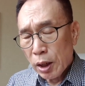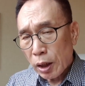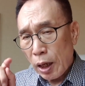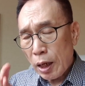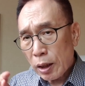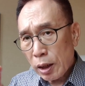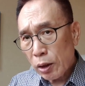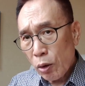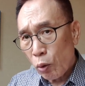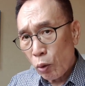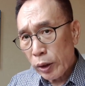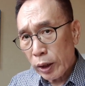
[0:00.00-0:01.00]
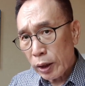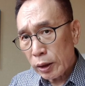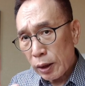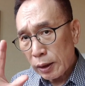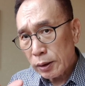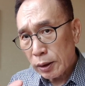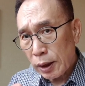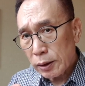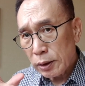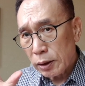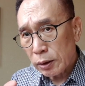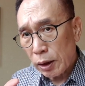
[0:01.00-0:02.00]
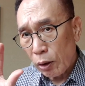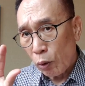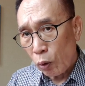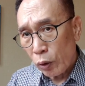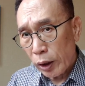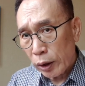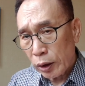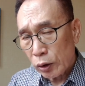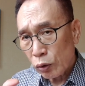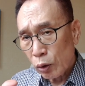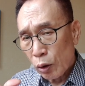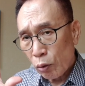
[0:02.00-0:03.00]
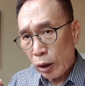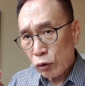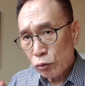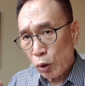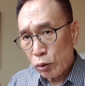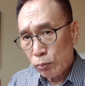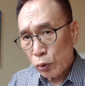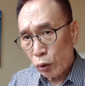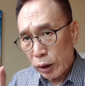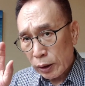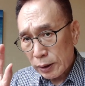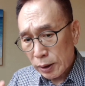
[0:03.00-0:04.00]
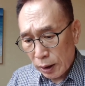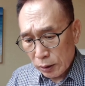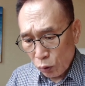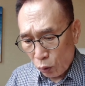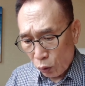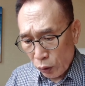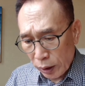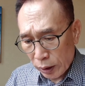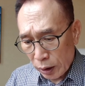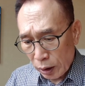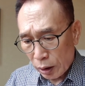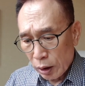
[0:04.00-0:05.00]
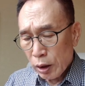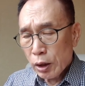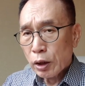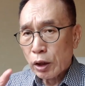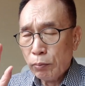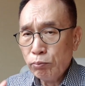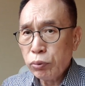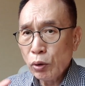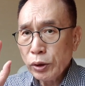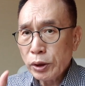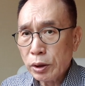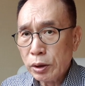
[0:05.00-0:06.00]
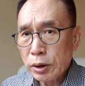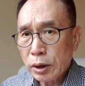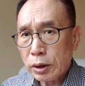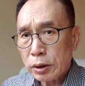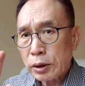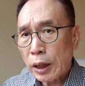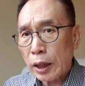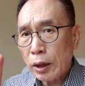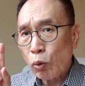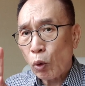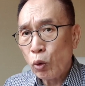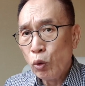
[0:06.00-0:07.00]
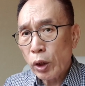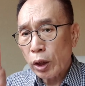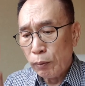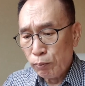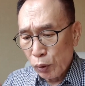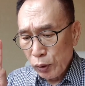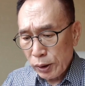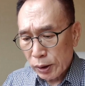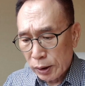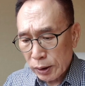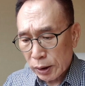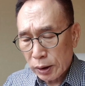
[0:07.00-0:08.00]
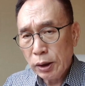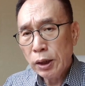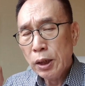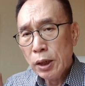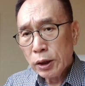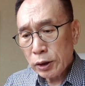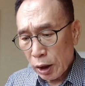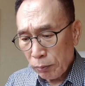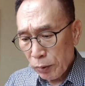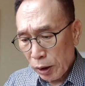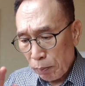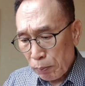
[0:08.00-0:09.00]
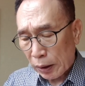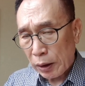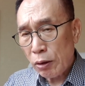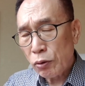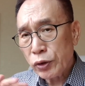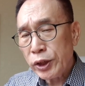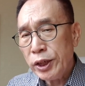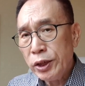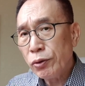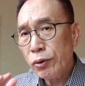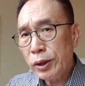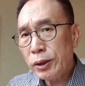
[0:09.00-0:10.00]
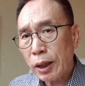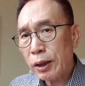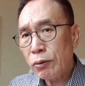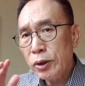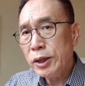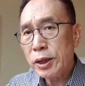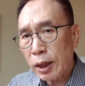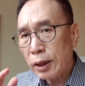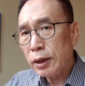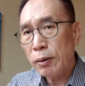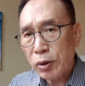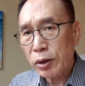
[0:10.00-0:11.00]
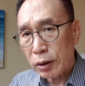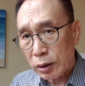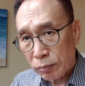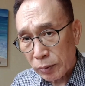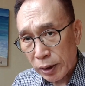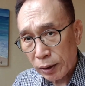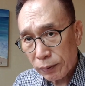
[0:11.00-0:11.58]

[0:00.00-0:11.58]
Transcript: 각각의 오행이, 다섯 가지 형태의 오행이, 화수목금토의 다섯 가지 오행이 근본 성격을, 자기 고유의 근본 성격을 생명의 바탕으로 지니고 있다라고 인식하기 때문에 그런 겁니다.